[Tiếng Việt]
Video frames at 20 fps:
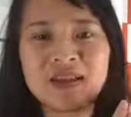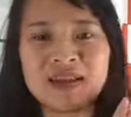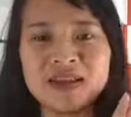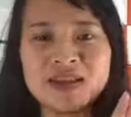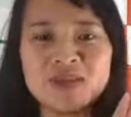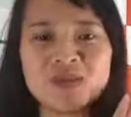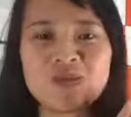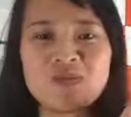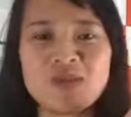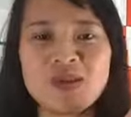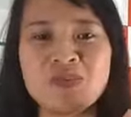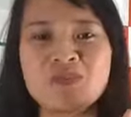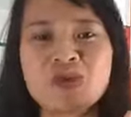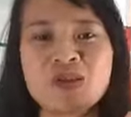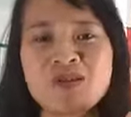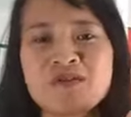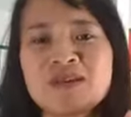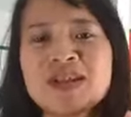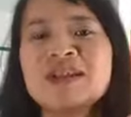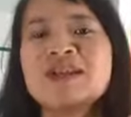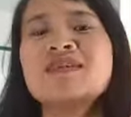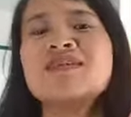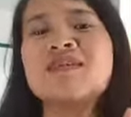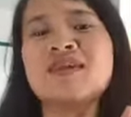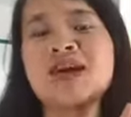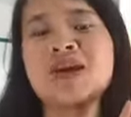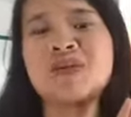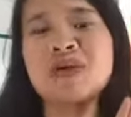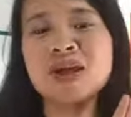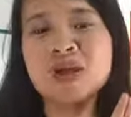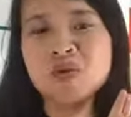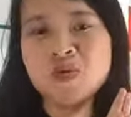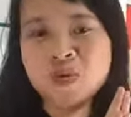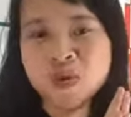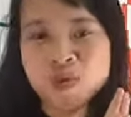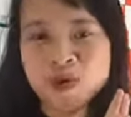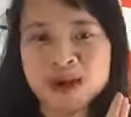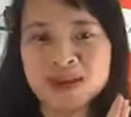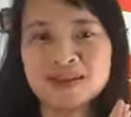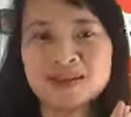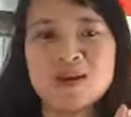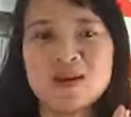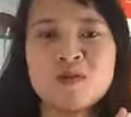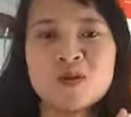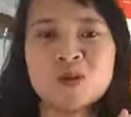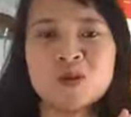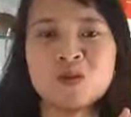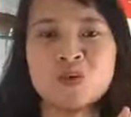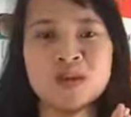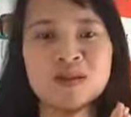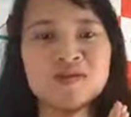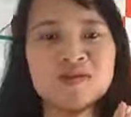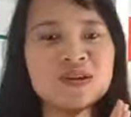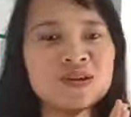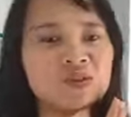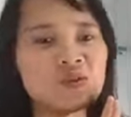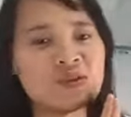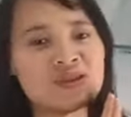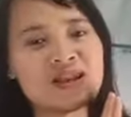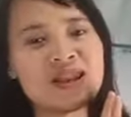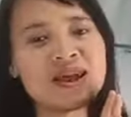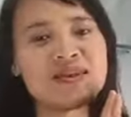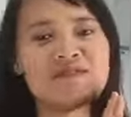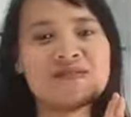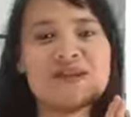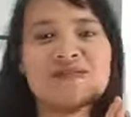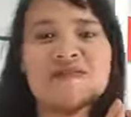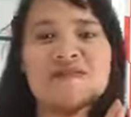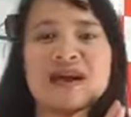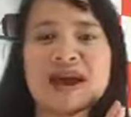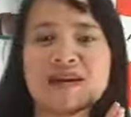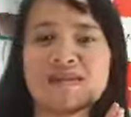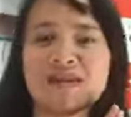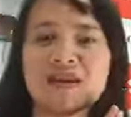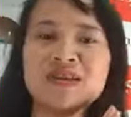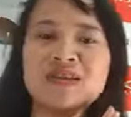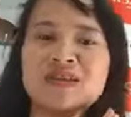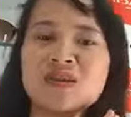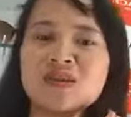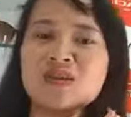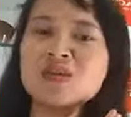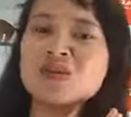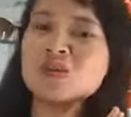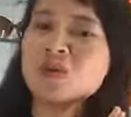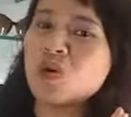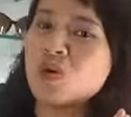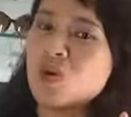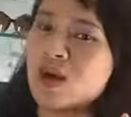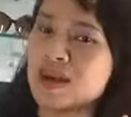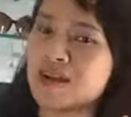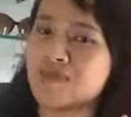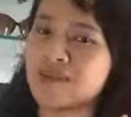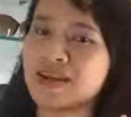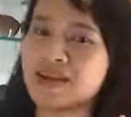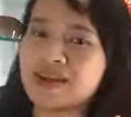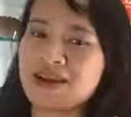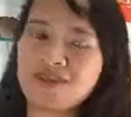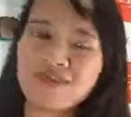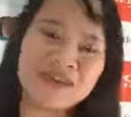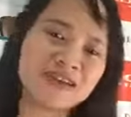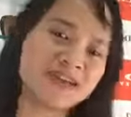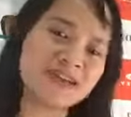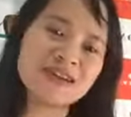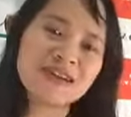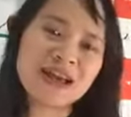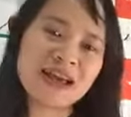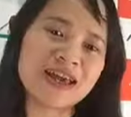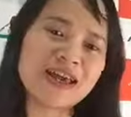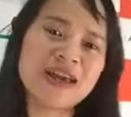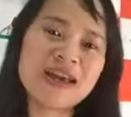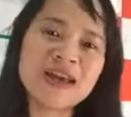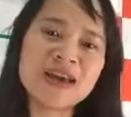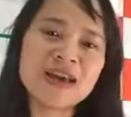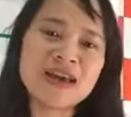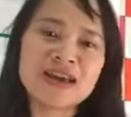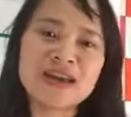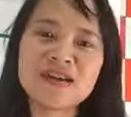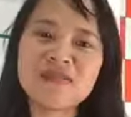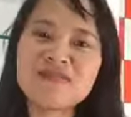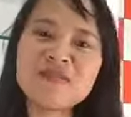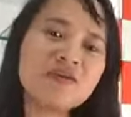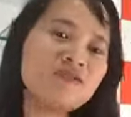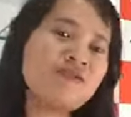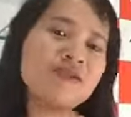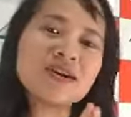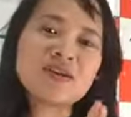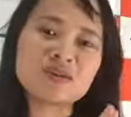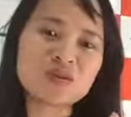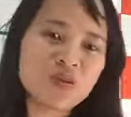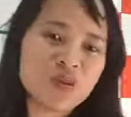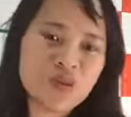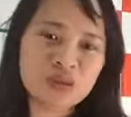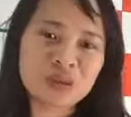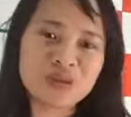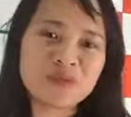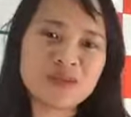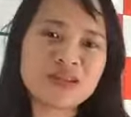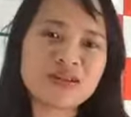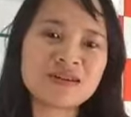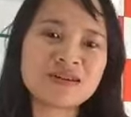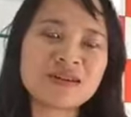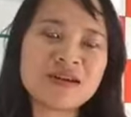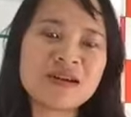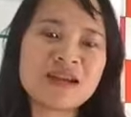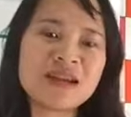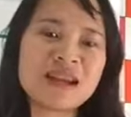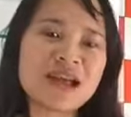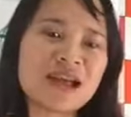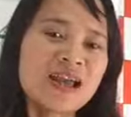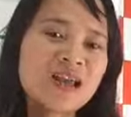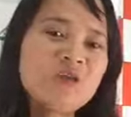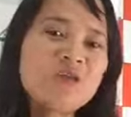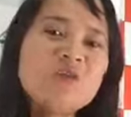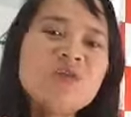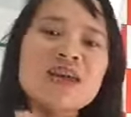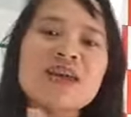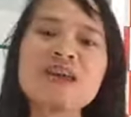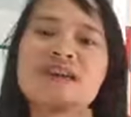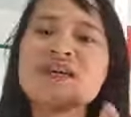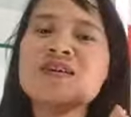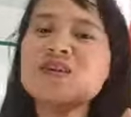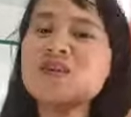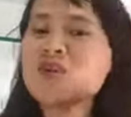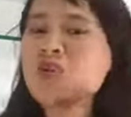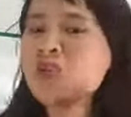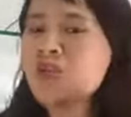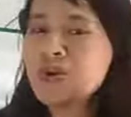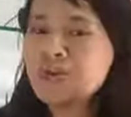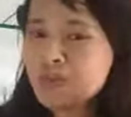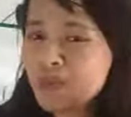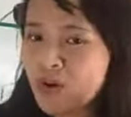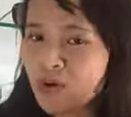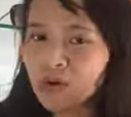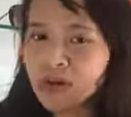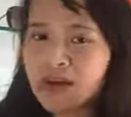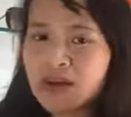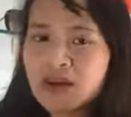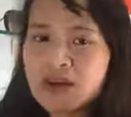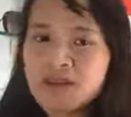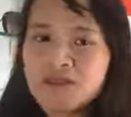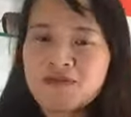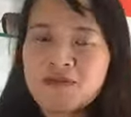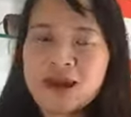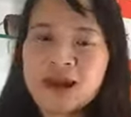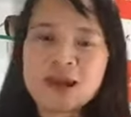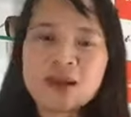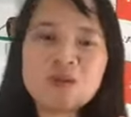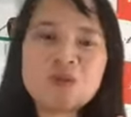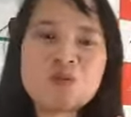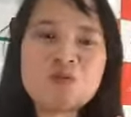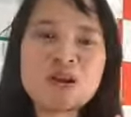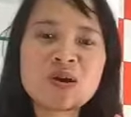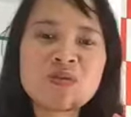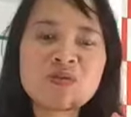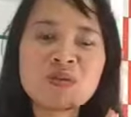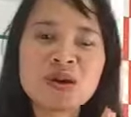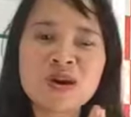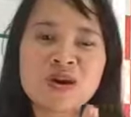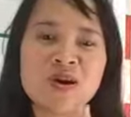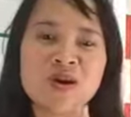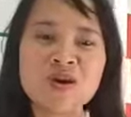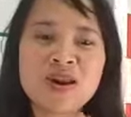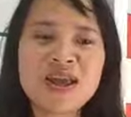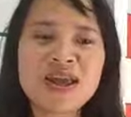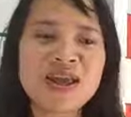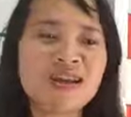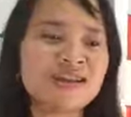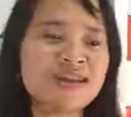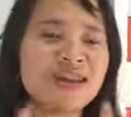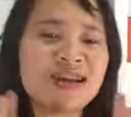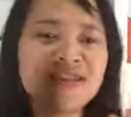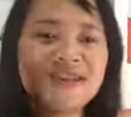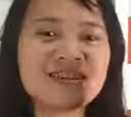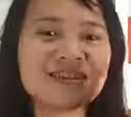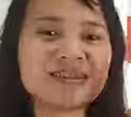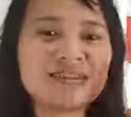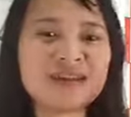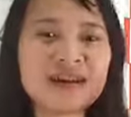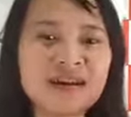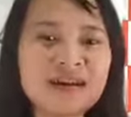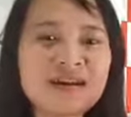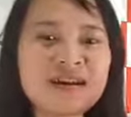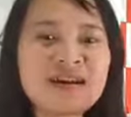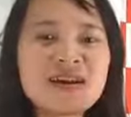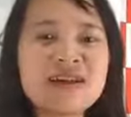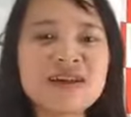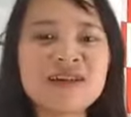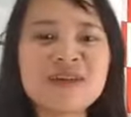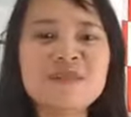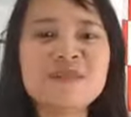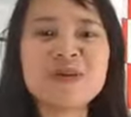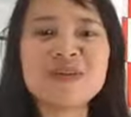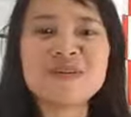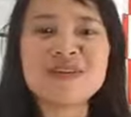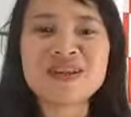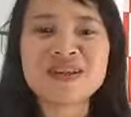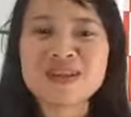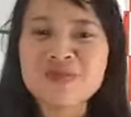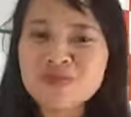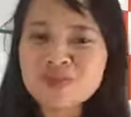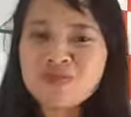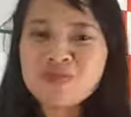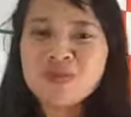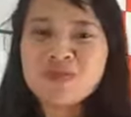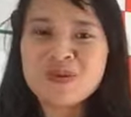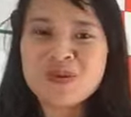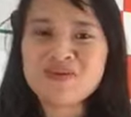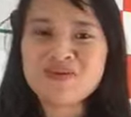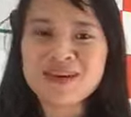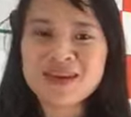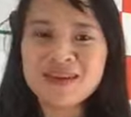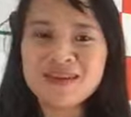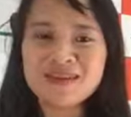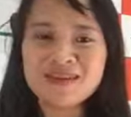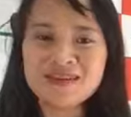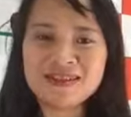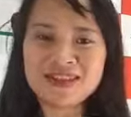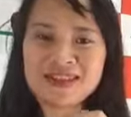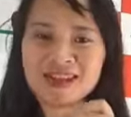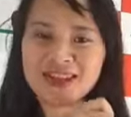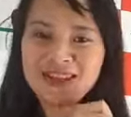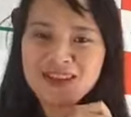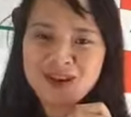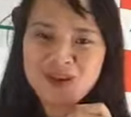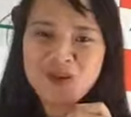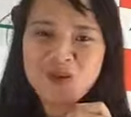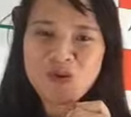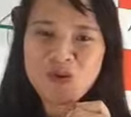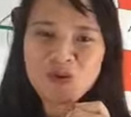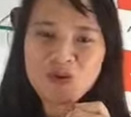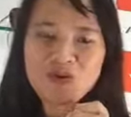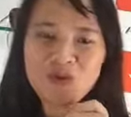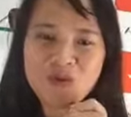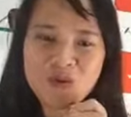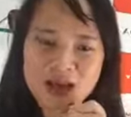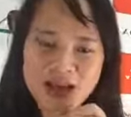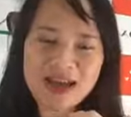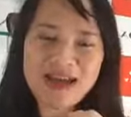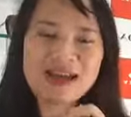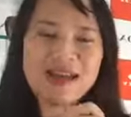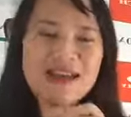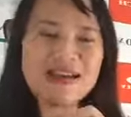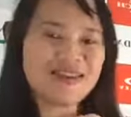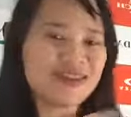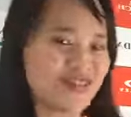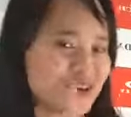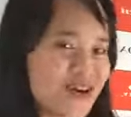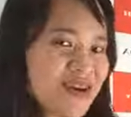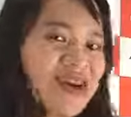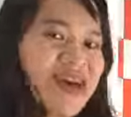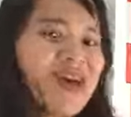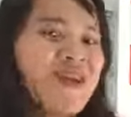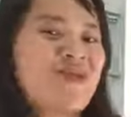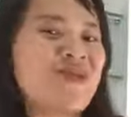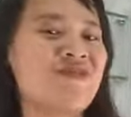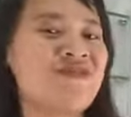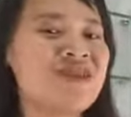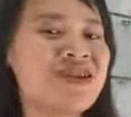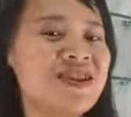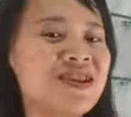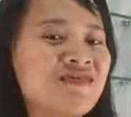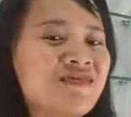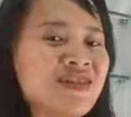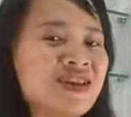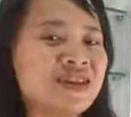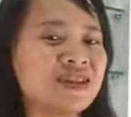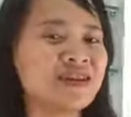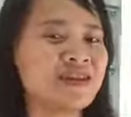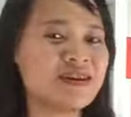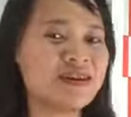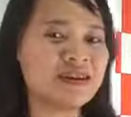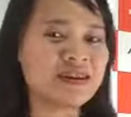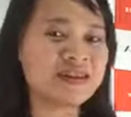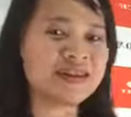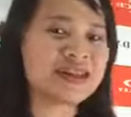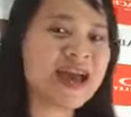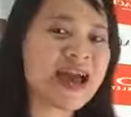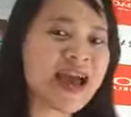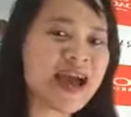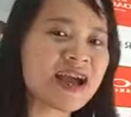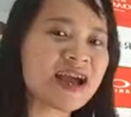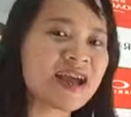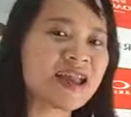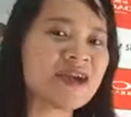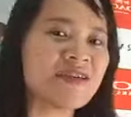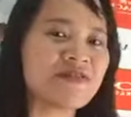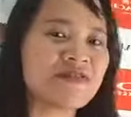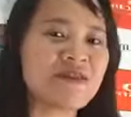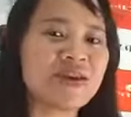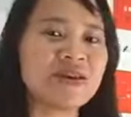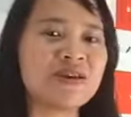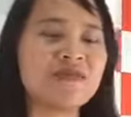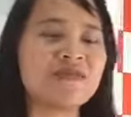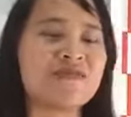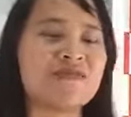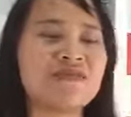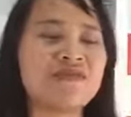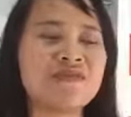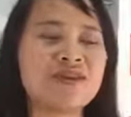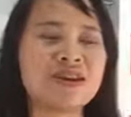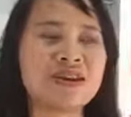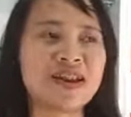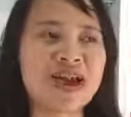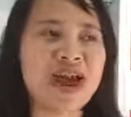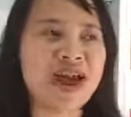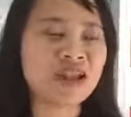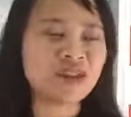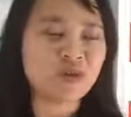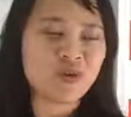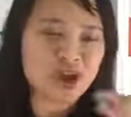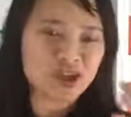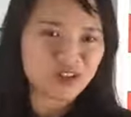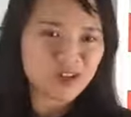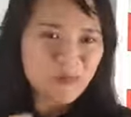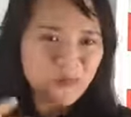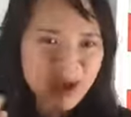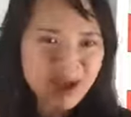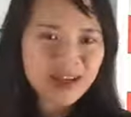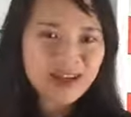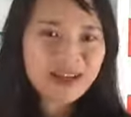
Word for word: cho mình một cái phần thưởng nào đấy, đúng không ạ? Sau một quý vừa rồi rất là vất vả với những con số hoặc vất vả với những cái cái phần việc rồi, thì bây giờ là cái lúc nghỉ ngơi cho quý một và cái lúc là cũng là đón hè rất là rực rỡ, thì mình cũng phải sắm cho mình một cái phần thưởng gì đấy tương đối, đúng không ạ? Chưa kể nói phần đến phần thời trang hay là phần phần an toàn cho mắt.